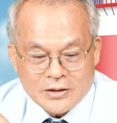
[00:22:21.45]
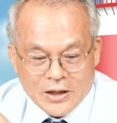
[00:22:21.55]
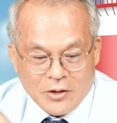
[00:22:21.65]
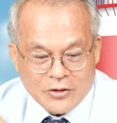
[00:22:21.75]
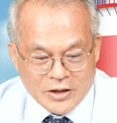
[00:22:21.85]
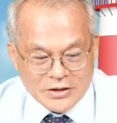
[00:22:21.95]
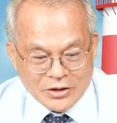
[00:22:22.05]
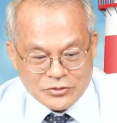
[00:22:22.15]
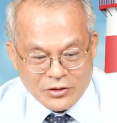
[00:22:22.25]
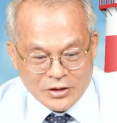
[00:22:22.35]
那我跟你
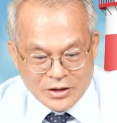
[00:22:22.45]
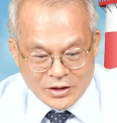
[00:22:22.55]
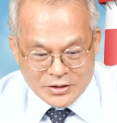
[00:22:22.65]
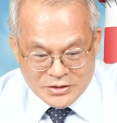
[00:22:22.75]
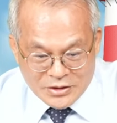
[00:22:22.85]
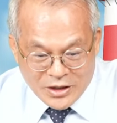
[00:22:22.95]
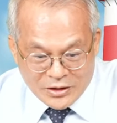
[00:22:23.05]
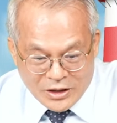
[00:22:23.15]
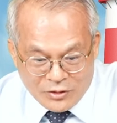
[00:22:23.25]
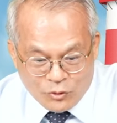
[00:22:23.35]
讲说，这
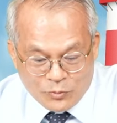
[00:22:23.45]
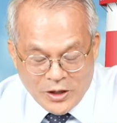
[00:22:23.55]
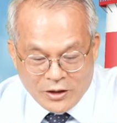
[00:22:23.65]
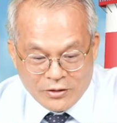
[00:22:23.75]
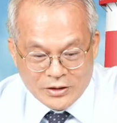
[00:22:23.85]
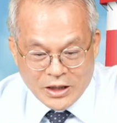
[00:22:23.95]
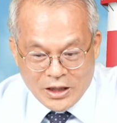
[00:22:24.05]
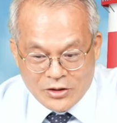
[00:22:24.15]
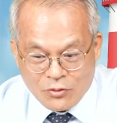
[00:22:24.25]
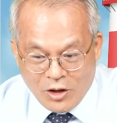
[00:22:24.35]
两档股票，
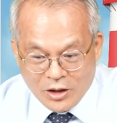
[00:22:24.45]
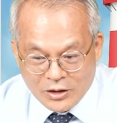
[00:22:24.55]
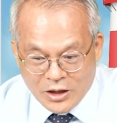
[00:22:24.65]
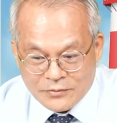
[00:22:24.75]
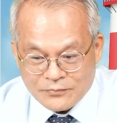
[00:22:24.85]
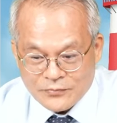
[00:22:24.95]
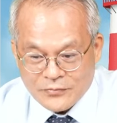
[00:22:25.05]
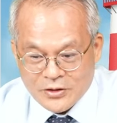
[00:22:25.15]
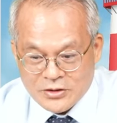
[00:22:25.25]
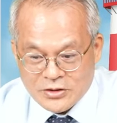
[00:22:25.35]
台光电
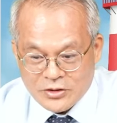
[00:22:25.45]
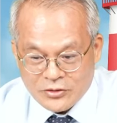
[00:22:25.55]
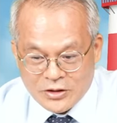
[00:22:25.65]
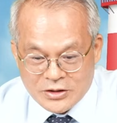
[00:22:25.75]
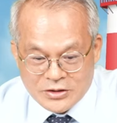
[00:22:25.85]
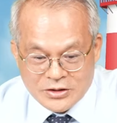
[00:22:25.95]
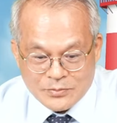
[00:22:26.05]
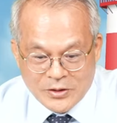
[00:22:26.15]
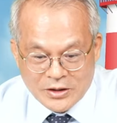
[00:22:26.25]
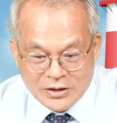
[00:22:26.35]
十六点四
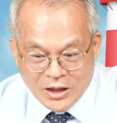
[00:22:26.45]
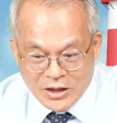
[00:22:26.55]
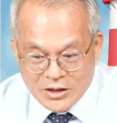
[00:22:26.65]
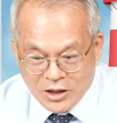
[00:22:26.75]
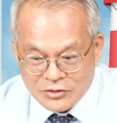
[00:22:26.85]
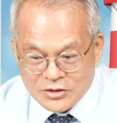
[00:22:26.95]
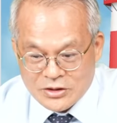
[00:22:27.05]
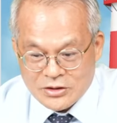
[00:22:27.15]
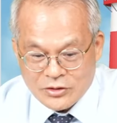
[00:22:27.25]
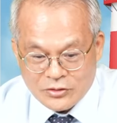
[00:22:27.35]
倍，台药
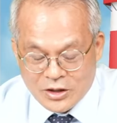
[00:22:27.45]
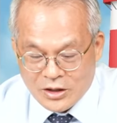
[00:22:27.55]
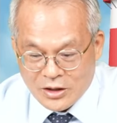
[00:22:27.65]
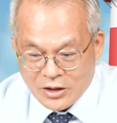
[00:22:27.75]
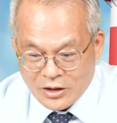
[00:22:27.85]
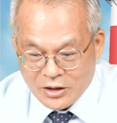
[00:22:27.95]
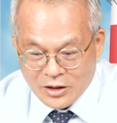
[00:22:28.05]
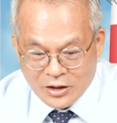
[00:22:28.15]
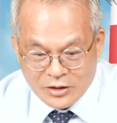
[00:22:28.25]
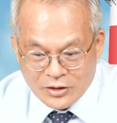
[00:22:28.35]
十六点
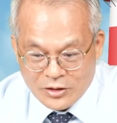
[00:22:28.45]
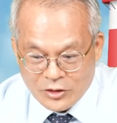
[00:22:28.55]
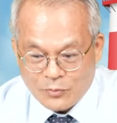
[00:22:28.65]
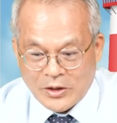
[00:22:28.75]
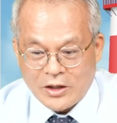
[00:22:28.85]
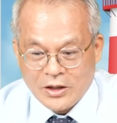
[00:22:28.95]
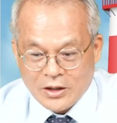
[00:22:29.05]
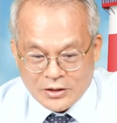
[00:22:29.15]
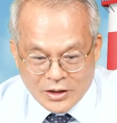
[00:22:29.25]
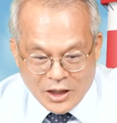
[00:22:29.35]
六倍，
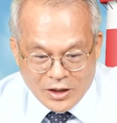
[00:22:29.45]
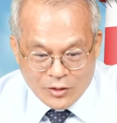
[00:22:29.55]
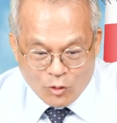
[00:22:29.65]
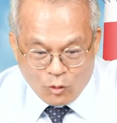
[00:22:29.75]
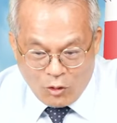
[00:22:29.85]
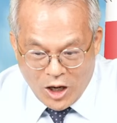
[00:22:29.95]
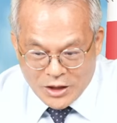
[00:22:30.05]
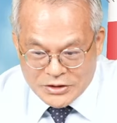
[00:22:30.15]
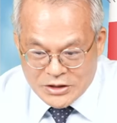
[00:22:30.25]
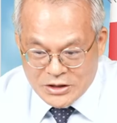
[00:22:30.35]
那
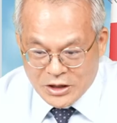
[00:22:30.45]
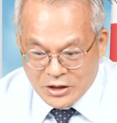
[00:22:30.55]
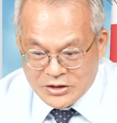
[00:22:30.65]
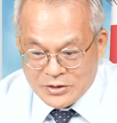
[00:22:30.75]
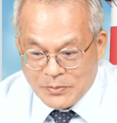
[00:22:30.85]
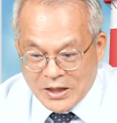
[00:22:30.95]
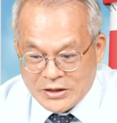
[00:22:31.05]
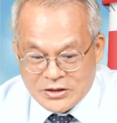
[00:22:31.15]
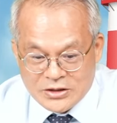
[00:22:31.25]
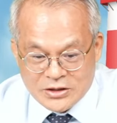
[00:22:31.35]
旺系二十八
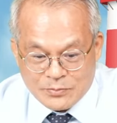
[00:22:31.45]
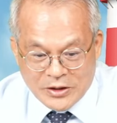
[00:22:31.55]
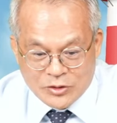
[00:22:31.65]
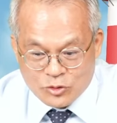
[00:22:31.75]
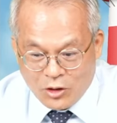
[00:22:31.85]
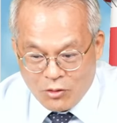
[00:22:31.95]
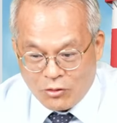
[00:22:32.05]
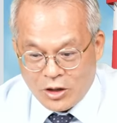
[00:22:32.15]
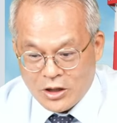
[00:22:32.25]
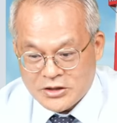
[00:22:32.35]
点四倍，双
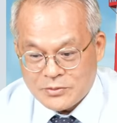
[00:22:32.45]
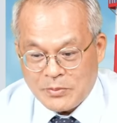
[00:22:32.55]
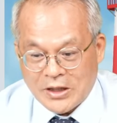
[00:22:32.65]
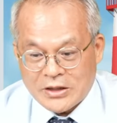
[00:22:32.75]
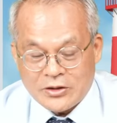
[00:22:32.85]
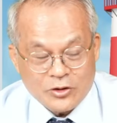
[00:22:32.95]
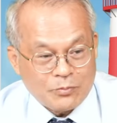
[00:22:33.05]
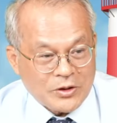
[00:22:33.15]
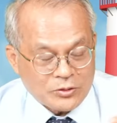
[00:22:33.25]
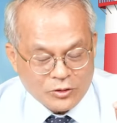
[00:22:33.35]
黄二十八点六
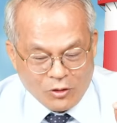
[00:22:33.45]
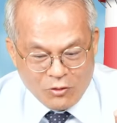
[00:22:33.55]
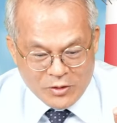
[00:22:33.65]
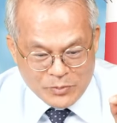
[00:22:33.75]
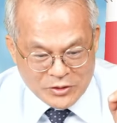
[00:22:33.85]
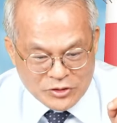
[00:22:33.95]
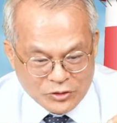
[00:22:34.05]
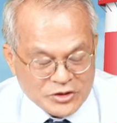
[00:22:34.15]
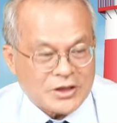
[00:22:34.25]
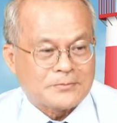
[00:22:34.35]
倍，都会被
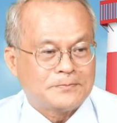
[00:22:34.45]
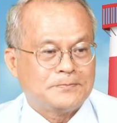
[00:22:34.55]
修正，